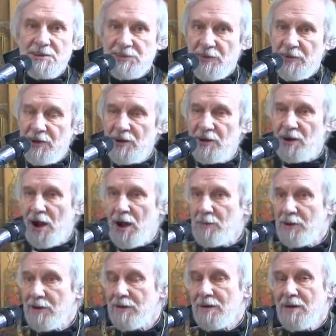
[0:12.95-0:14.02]
своих
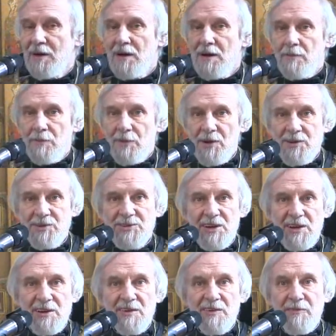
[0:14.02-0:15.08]
храмах
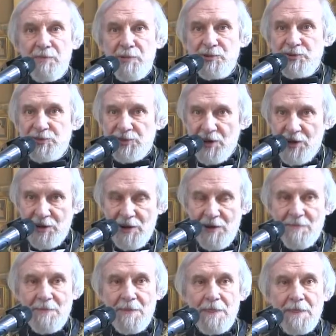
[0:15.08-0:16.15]
Моисея в пустыне,